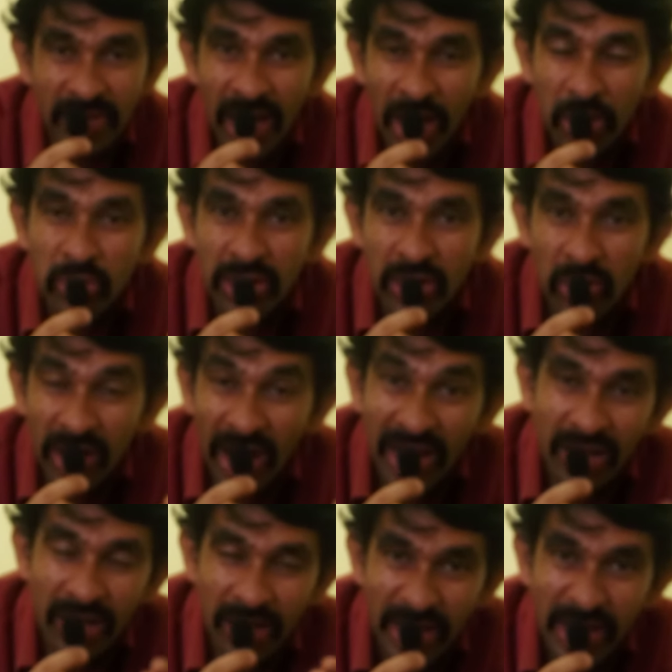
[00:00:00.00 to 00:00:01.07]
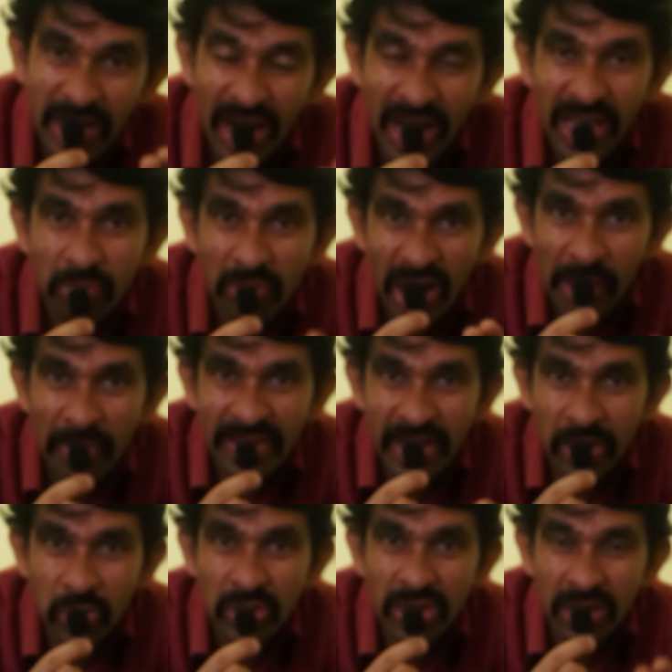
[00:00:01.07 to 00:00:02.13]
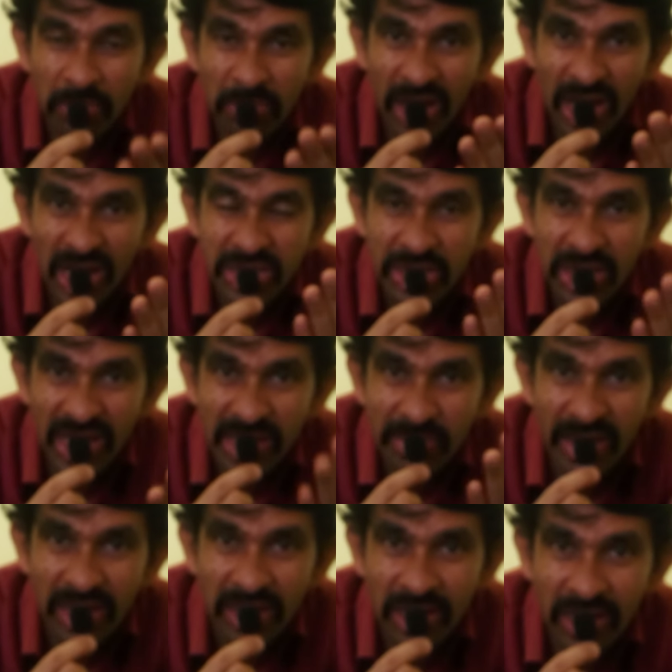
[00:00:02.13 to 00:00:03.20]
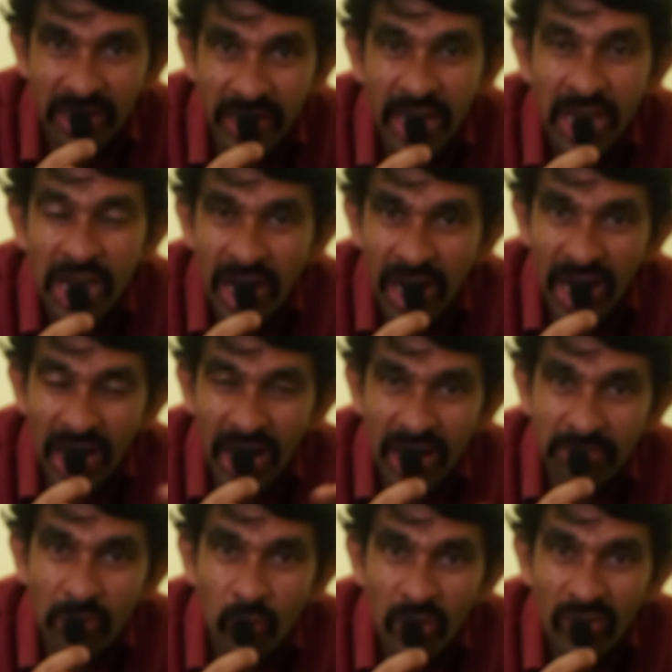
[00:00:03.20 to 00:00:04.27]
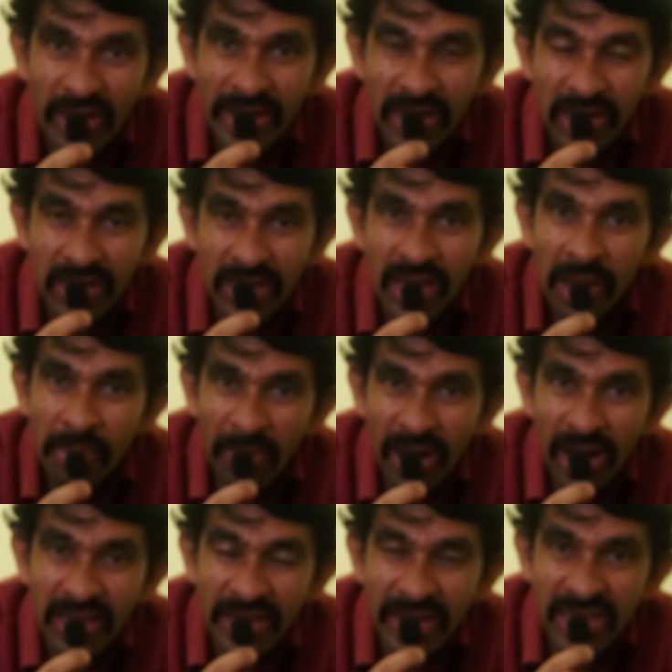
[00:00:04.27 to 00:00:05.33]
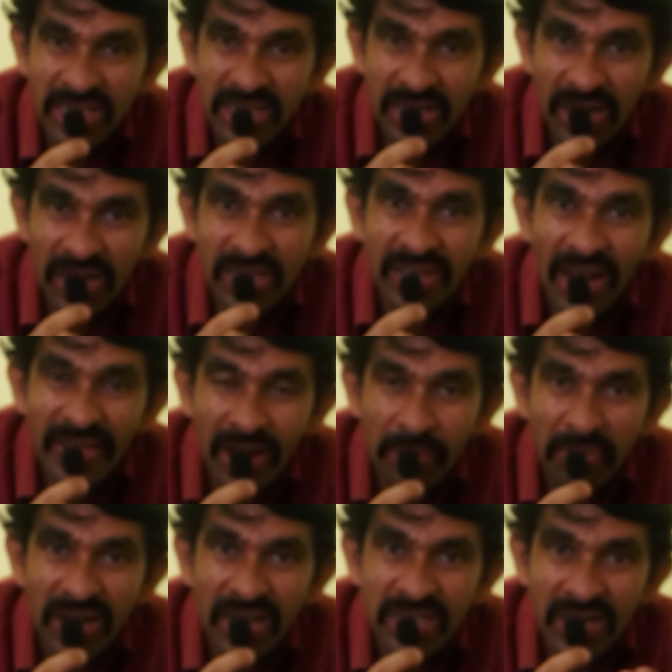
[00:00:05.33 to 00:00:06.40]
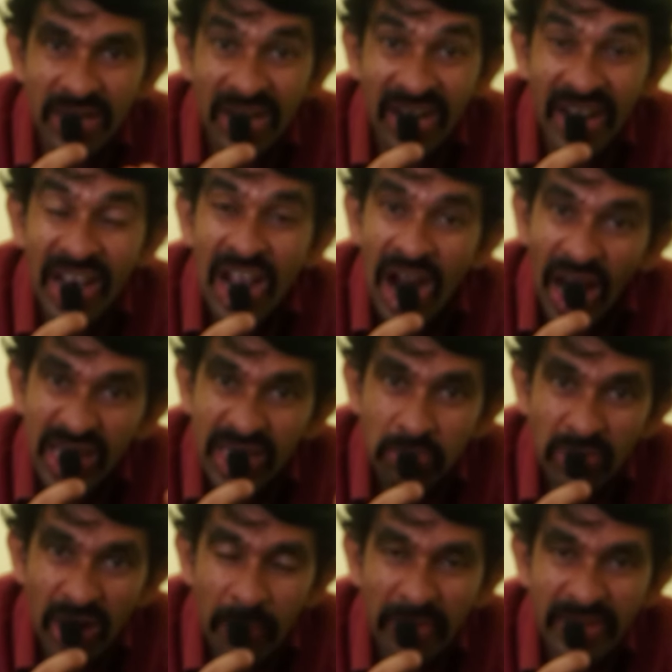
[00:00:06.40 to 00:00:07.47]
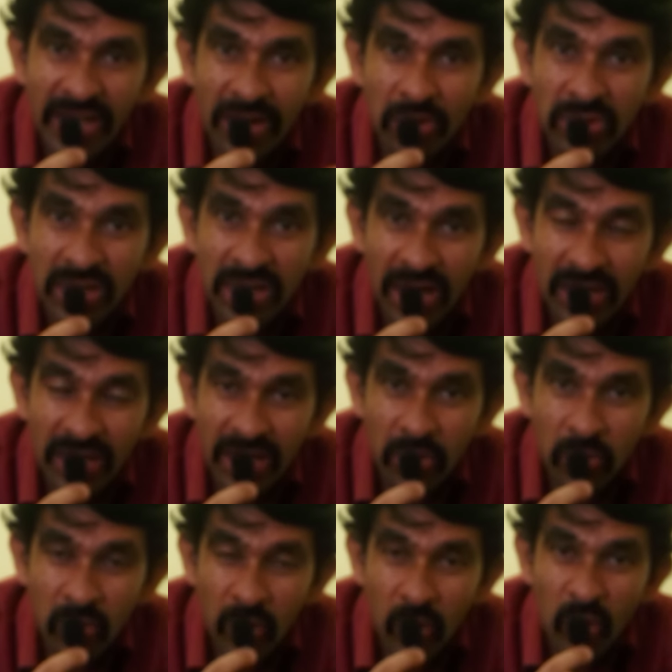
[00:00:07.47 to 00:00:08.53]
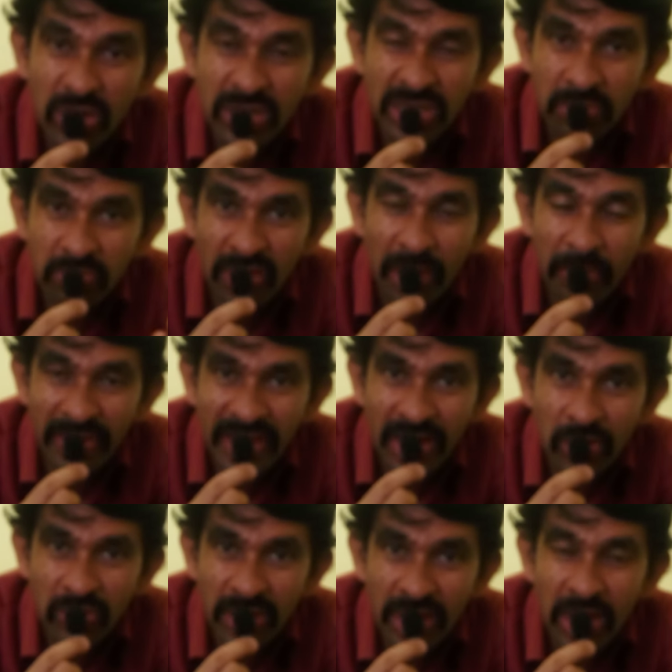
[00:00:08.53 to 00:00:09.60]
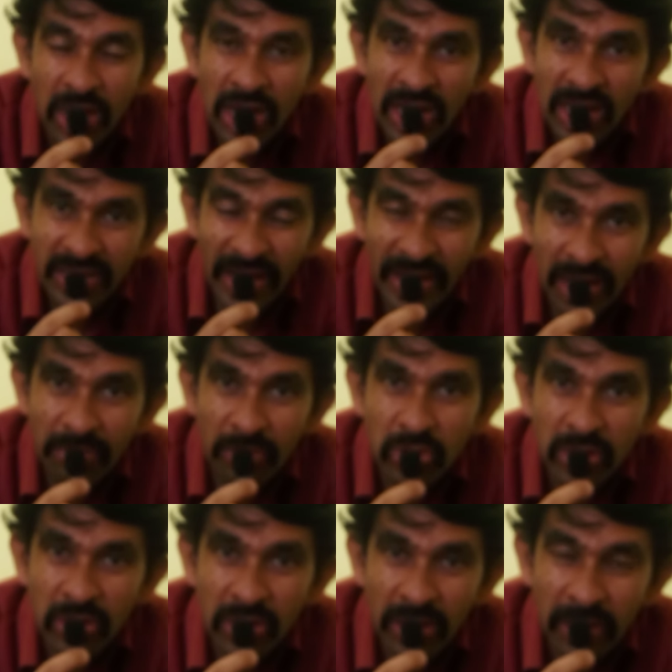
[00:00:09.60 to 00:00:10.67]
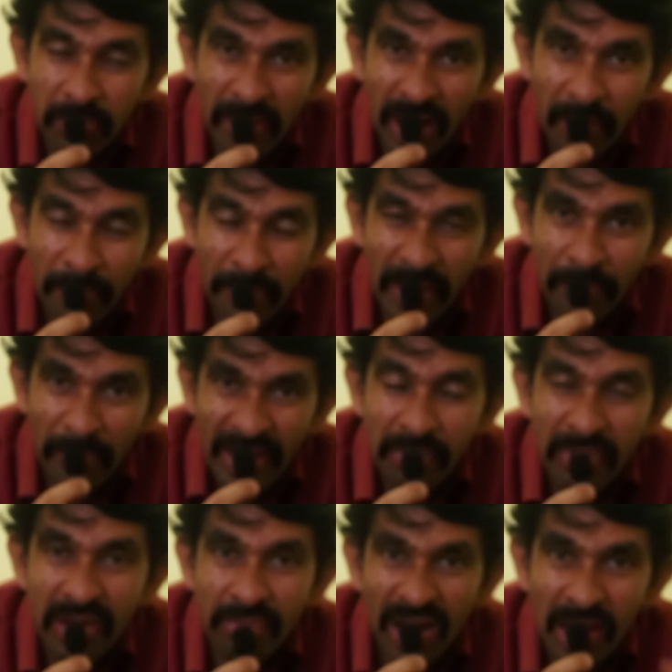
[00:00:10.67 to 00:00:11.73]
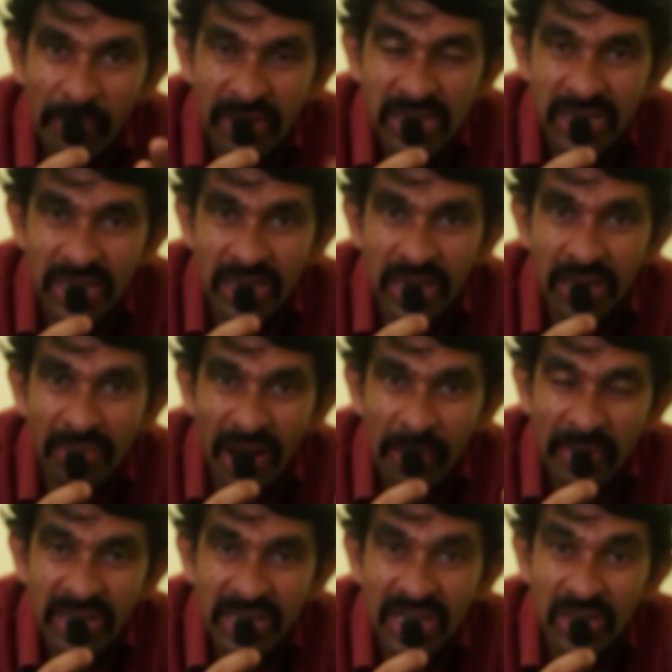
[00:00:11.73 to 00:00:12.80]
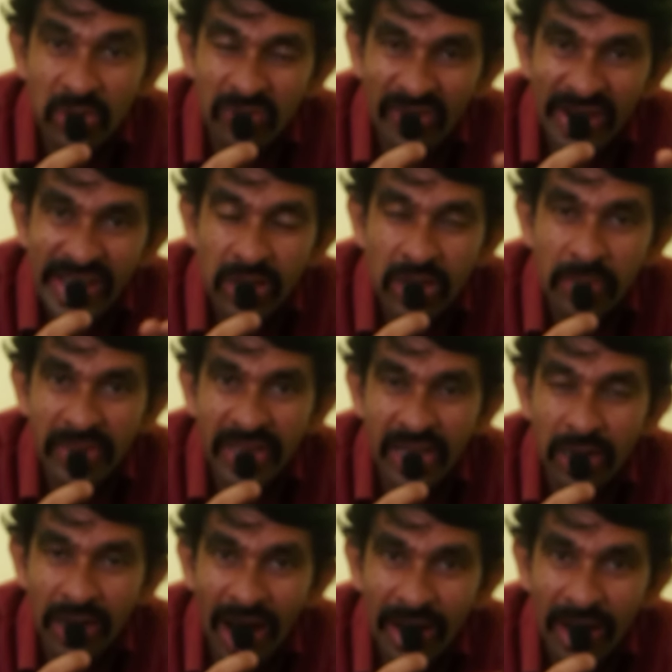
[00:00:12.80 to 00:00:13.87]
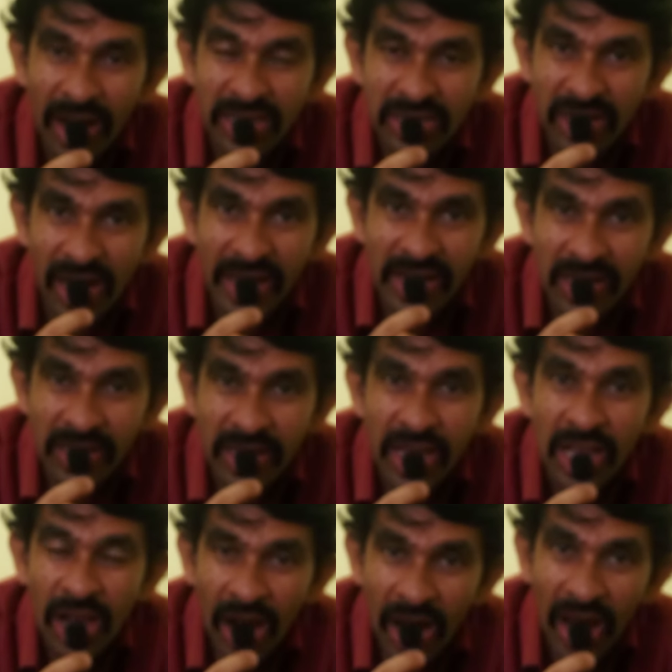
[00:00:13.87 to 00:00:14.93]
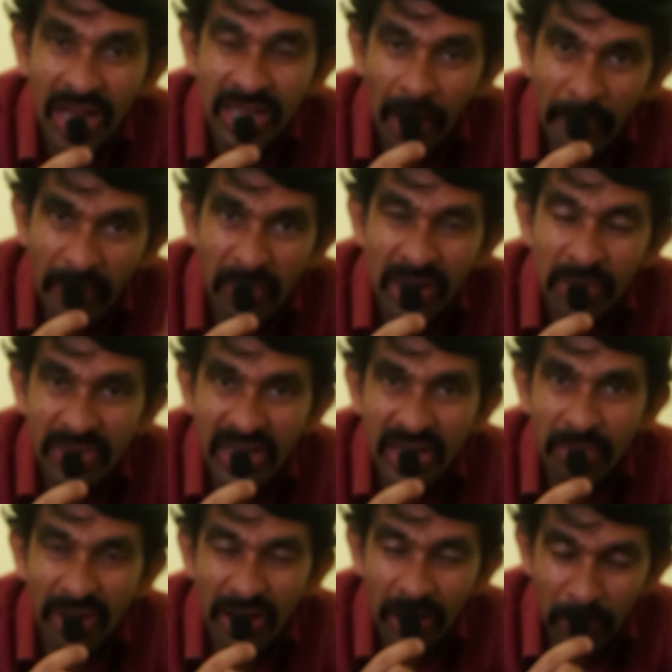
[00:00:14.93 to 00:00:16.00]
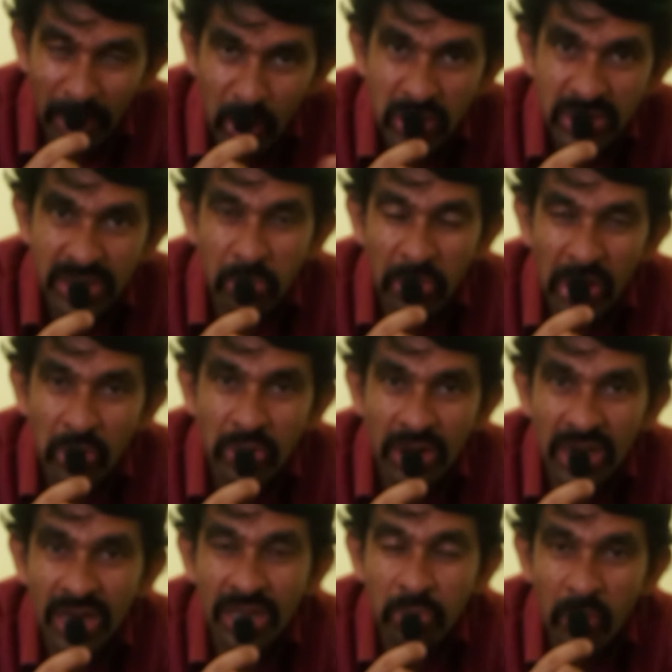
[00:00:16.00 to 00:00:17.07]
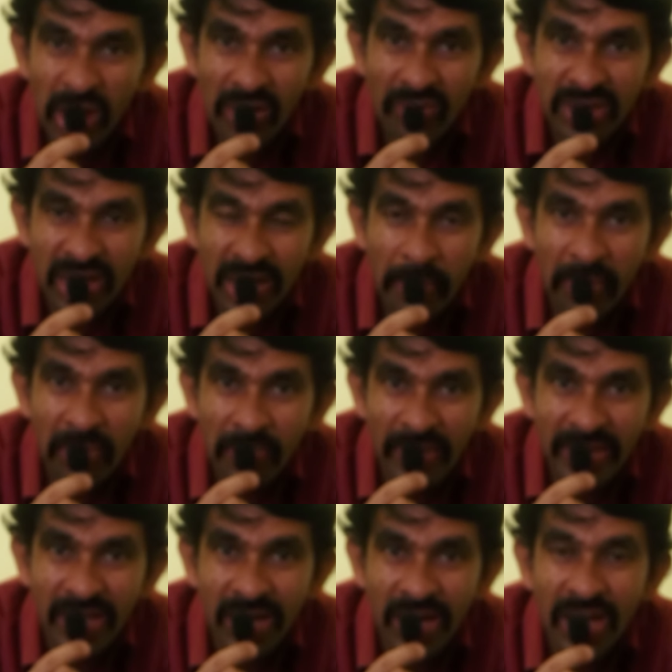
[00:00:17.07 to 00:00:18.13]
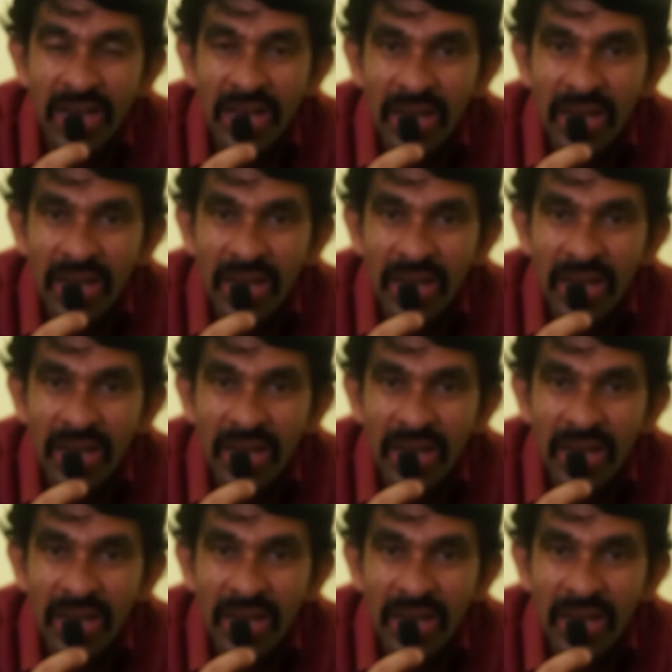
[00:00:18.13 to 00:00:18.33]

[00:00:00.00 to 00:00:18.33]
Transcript: அதாவது ஒரு அது ரெண்டு நாளைக்கு முளை பார்த்திங்கன்னா வந்து ரொம்ப கடல் சீற்று அதிகமாக இருந்திருக்குது கடல்லாம் ரொம்ப உள்வாங்கியிருக்குது மக்கள் இதை நினச்சிருக்காங்கன்னா சாதாரணமாக நினச்சிருக்காங்க அதுக்கு முன்னால் பார்த்திங்கன்னா வந்து அந்த ஒரு ஒரு வருஷத்துக்கு முன்னால் பார்த்திங்கன்னா வந்து சாதாரணமாக வந்து மேலே பெ மாதிரி மழை பெஞ்சிருக்குது மழை பெஞ்சு அது வந்து வடியதுக்கு பார்த்திங்கன்னா நாலு நாள் அஞ்சு நாள் ஆயிருக்குது ஆனால் அதுக்கப்புறம் மட்டும் பார்த்திங்கன்னா மறு மறு வருஷம் தான் புயல் வந்திருக்கு அந்த புயல் மட்டும் பார்த்திங்கன்னா